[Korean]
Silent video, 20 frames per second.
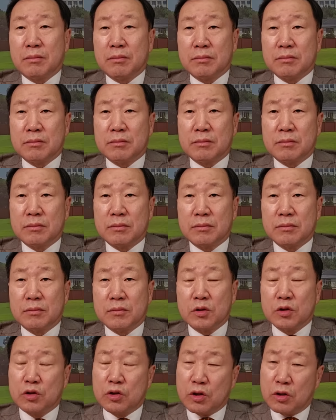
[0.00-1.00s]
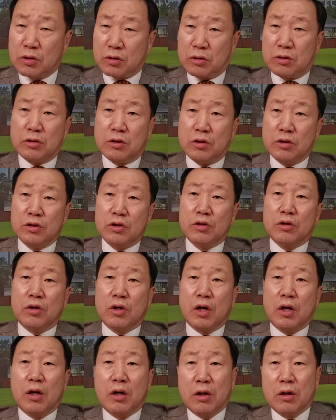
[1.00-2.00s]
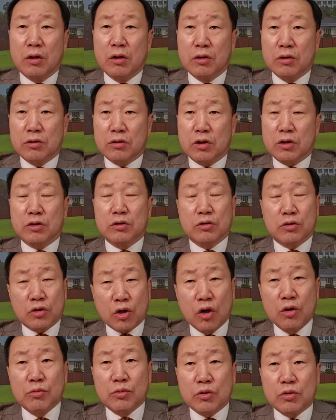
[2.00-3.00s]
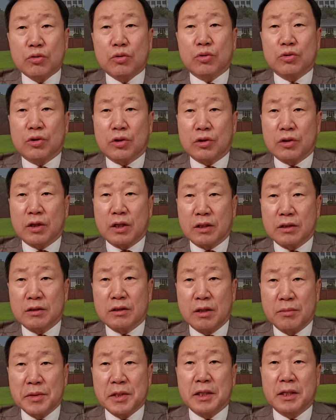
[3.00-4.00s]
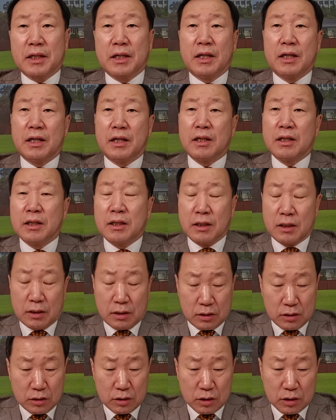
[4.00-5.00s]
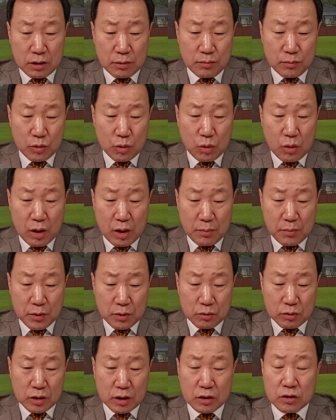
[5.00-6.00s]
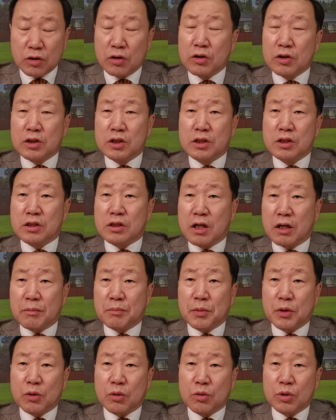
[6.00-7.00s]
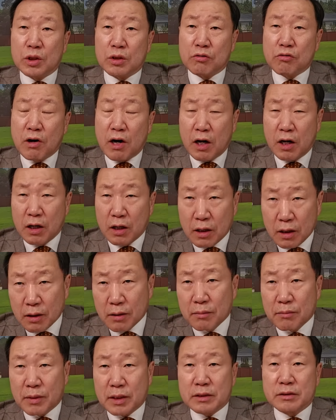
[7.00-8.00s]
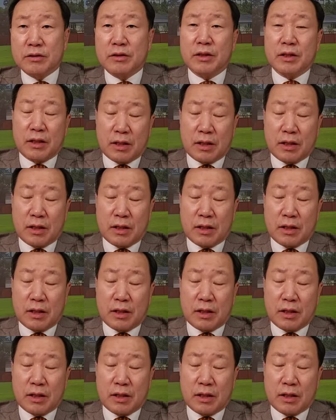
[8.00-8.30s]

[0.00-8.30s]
음, 이제 그 지역에 사실은 처음으로 도전을 하는 셈이니까 이제 김동아 변호사, 정진상 변호인과 맞서게